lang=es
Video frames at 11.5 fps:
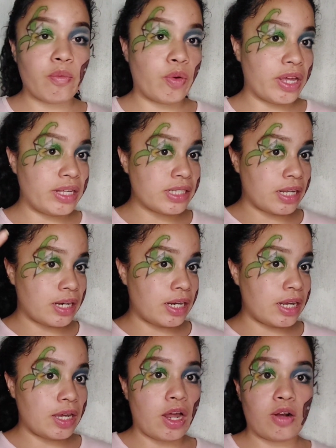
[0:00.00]
voy a
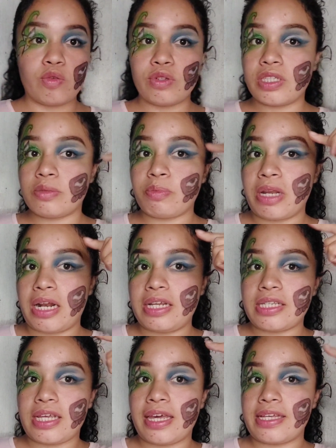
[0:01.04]
hacerle algunos
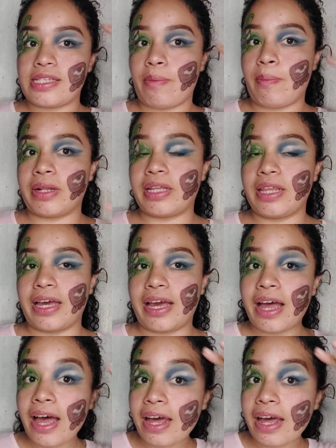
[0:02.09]
espirales en esta parte de acá,